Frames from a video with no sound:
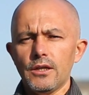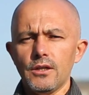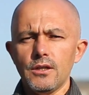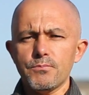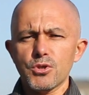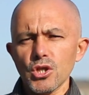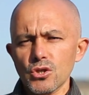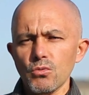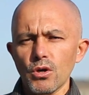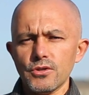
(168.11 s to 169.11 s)
e,
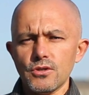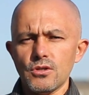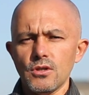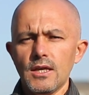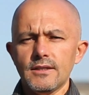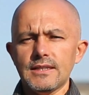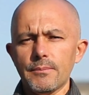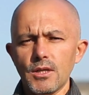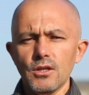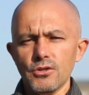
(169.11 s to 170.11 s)
przyszłość
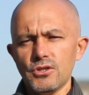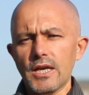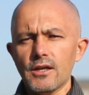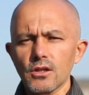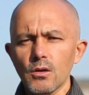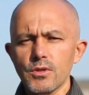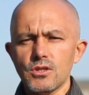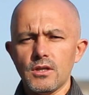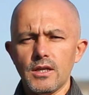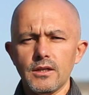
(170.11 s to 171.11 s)
stabilności
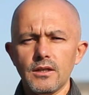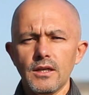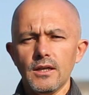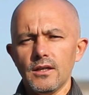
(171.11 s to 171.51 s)
ekonomicznej